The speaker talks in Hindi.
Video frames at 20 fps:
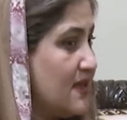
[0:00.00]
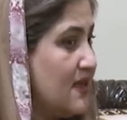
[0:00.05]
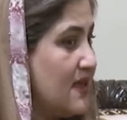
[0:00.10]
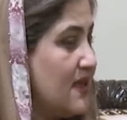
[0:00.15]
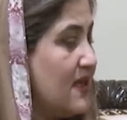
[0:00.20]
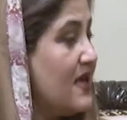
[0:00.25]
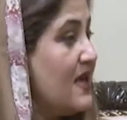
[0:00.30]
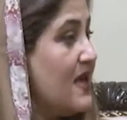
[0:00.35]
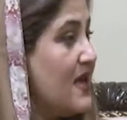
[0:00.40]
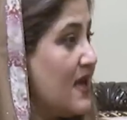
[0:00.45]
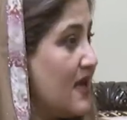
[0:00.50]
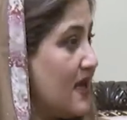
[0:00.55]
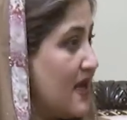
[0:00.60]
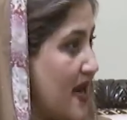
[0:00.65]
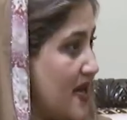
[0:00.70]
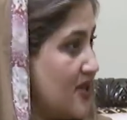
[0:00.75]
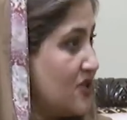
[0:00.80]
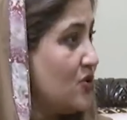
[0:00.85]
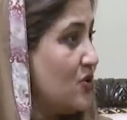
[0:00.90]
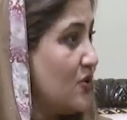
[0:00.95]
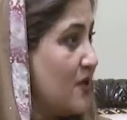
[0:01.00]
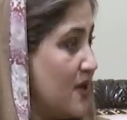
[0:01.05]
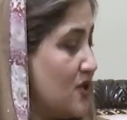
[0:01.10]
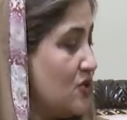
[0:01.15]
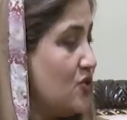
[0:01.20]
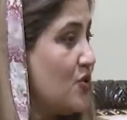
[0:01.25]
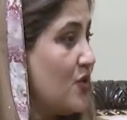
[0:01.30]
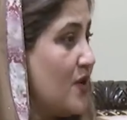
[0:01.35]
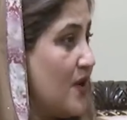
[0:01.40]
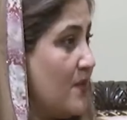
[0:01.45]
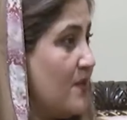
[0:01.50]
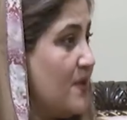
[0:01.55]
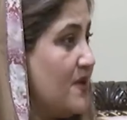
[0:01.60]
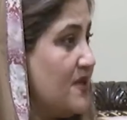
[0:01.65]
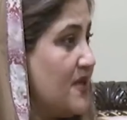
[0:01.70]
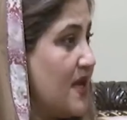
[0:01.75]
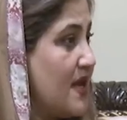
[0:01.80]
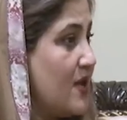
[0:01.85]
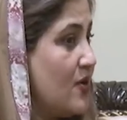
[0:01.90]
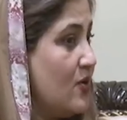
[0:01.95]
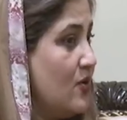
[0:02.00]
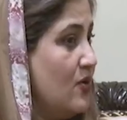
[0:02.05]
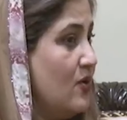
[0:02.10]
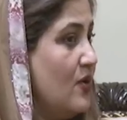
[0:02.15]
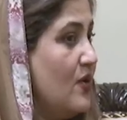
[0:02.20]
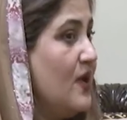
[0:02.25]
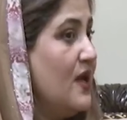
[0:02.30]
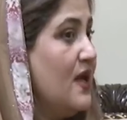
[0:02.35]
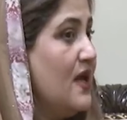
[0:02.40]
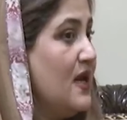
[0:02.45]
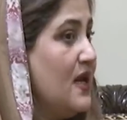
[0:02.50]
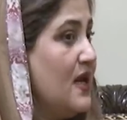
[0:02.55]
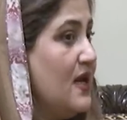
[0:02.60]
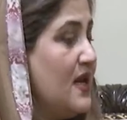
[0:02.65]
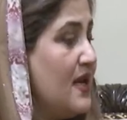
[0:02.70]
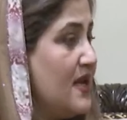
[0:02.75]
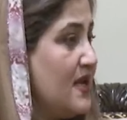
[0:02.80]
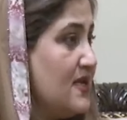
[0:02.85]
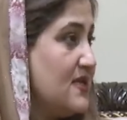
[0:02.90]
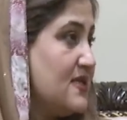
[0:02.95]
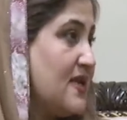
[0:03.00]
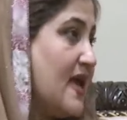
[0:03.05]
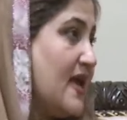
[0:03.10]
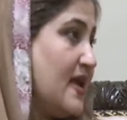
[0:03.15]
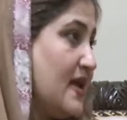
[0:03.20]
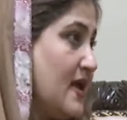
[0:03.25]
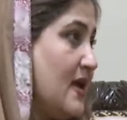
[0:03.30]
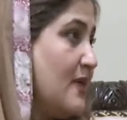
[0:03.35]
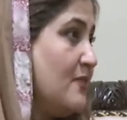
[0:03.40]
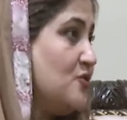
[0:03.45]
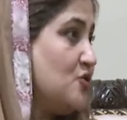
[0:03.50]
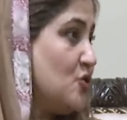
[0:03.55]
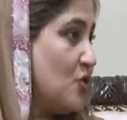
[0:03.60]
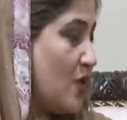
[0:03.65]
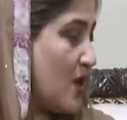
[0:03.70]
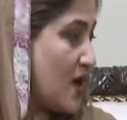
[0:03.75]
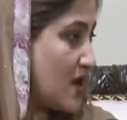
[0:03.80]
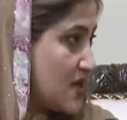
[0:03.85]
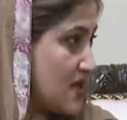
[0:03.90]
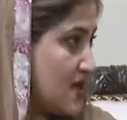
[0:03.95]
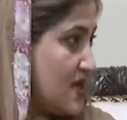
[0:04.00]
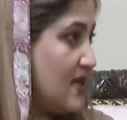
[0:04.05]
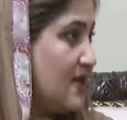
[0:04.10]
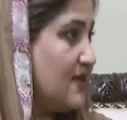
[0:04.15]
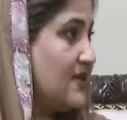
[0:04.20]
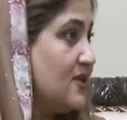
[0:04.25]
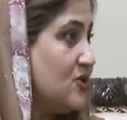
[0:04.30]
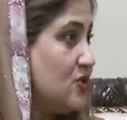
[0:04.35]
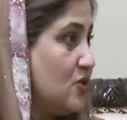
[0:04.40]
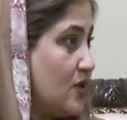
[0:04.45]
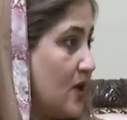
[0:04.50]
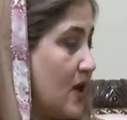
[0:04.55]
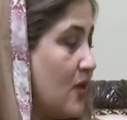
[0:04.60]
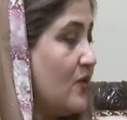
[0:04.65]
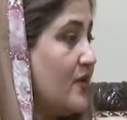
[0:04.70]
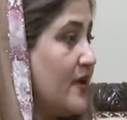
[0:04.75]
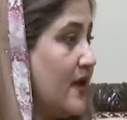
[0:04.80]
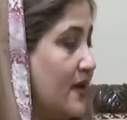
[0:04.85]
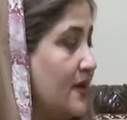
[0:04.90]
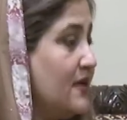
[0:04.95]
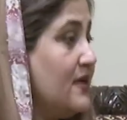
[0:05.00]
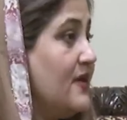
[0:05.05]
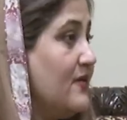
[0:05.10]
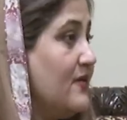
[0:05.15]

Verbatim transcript: जी डी ए रहनुमा तैश में आ गयी लाइव प्रोग्राम के दौरान शदीद झड़प ने माहौल गर्मा दिया